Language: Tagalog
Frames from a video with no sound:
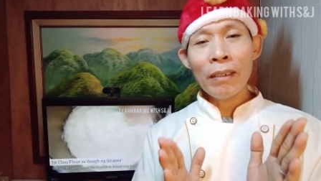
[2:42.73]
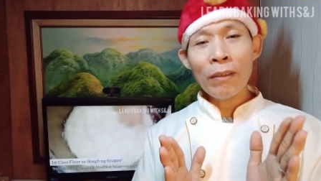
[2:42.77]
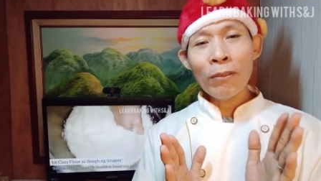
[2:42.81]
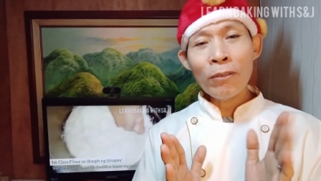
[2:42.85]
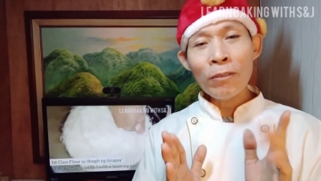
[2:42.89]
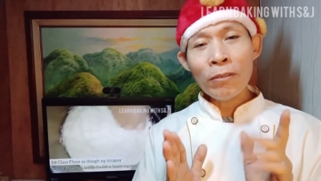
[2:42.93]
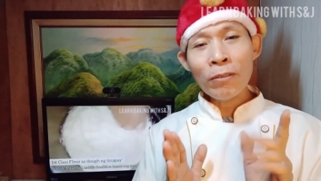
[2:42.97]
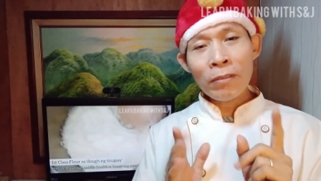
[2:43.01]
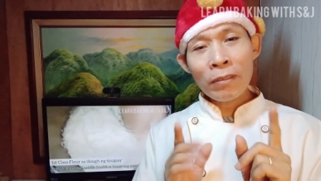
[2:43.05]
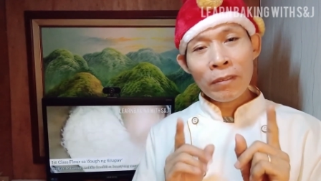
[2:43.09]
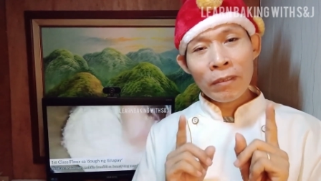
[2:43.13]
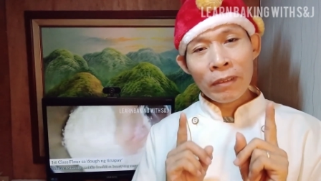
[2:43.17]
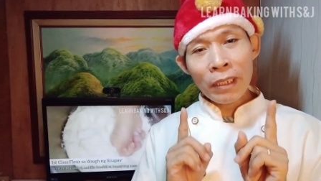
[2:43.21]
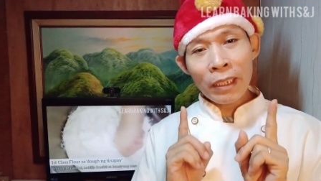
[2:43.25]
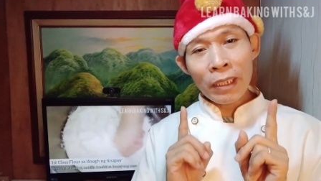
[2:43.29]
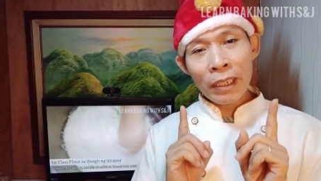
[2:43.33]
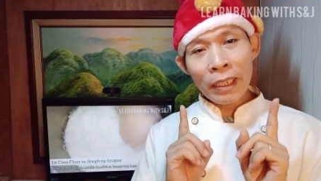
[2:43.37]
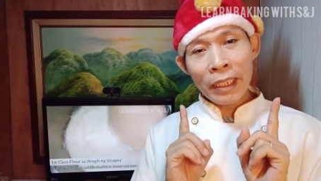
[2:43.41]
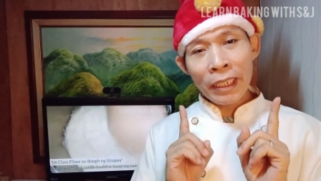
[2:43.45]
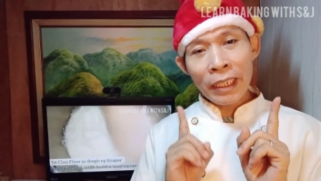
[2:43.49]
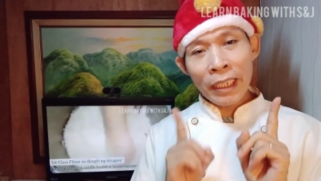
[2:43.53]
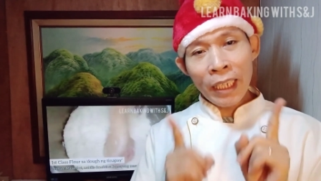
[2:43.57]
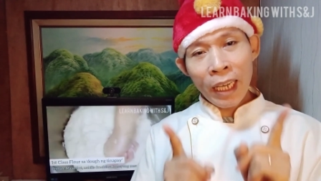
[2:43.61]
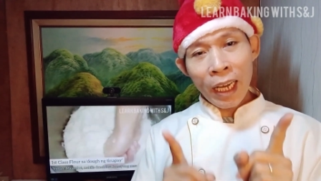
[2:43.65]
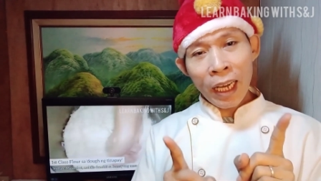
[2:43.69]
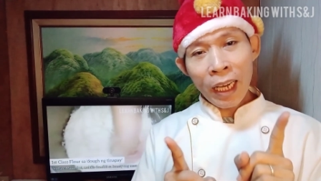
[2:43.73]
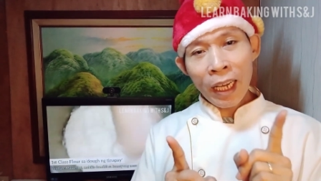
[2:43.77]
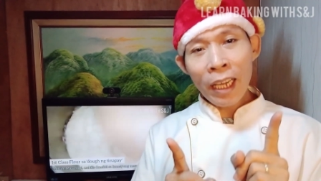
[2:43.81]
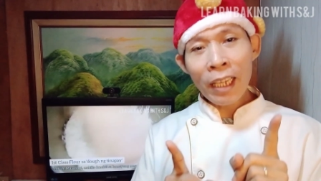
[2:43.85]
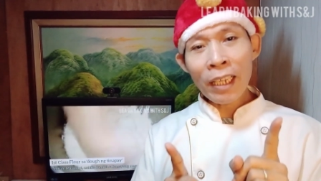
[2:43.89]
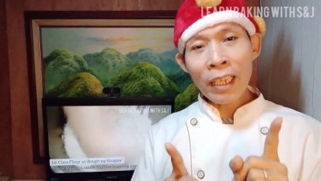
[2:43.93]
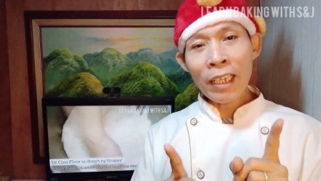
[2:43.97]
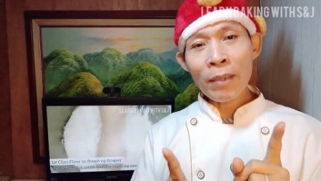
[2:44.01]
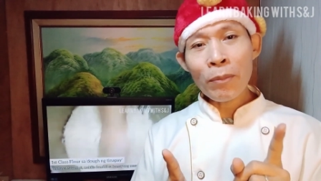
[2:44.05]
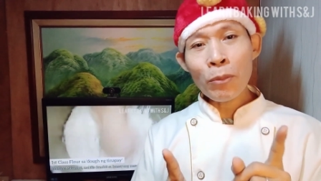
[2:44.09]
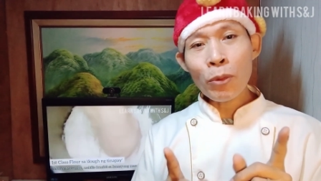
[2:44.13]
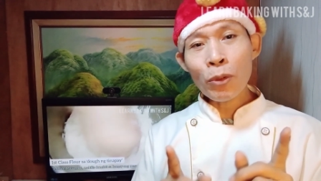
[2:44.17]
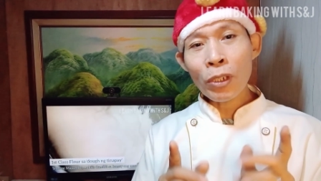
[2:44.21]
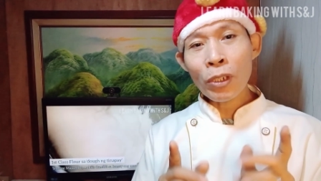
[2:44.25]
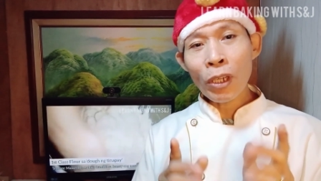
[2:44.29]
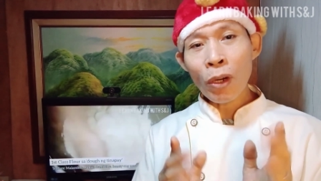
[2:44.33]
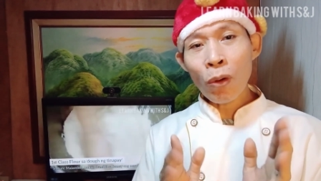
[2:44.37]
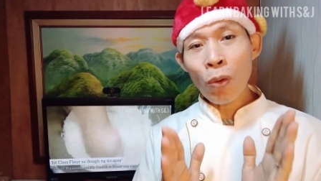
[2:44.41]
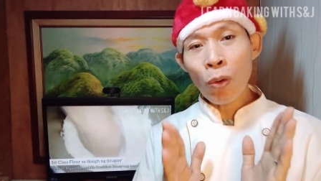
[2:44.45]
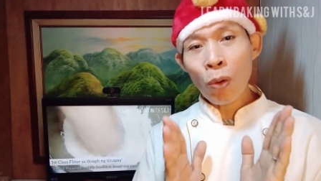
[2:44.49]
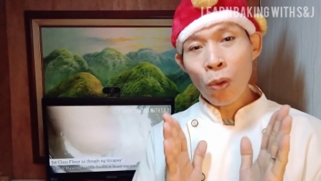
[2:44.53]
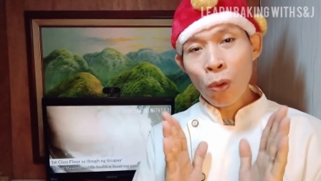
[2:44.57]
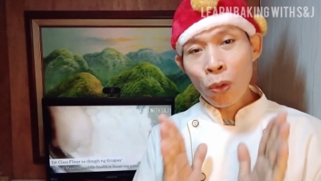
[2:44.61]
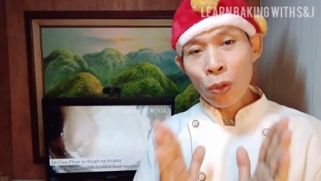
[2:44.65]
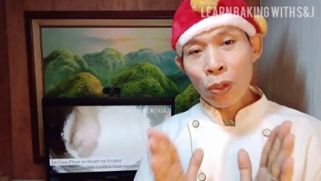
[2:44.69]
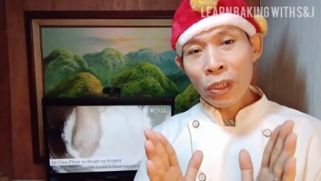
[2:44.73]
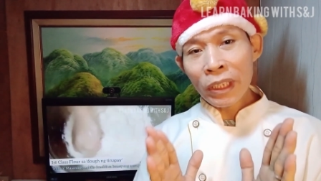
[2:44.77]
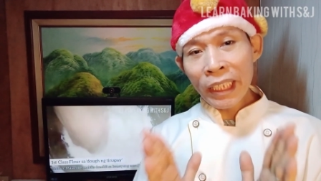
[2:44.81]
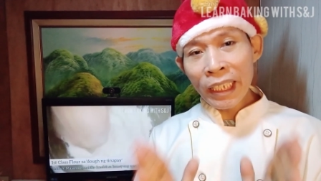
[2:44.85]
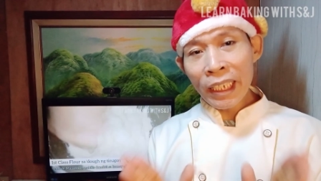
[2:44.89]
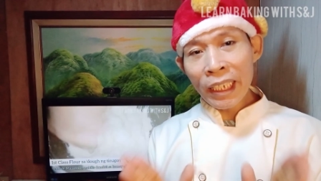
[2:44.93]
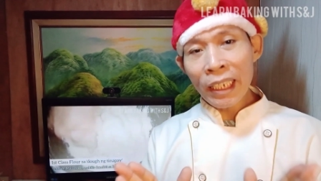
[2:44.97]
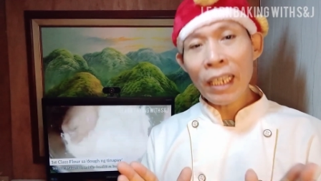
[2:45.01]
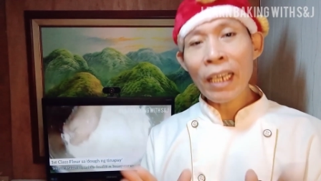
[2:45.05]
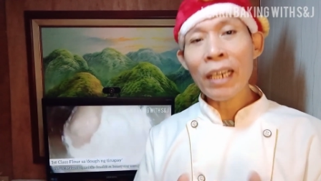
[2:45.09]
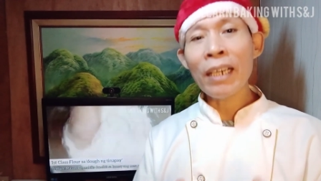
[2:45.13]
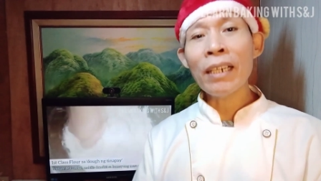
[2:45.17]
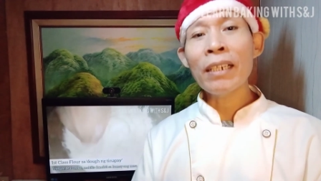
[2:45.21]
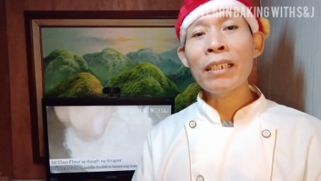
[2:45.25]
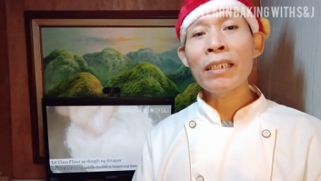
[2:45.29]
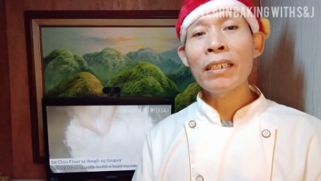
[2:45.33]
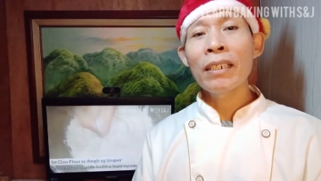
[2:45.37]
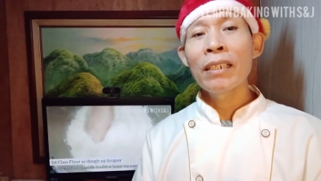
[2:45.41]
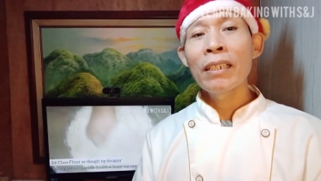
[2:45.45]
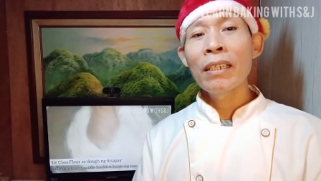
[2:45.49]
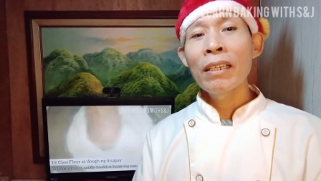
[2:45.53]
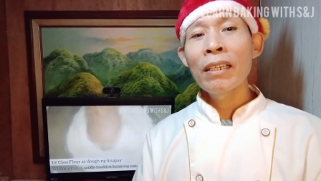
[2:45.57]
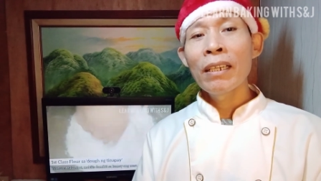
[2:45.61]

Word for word: kung inaakala mo na kukunti lang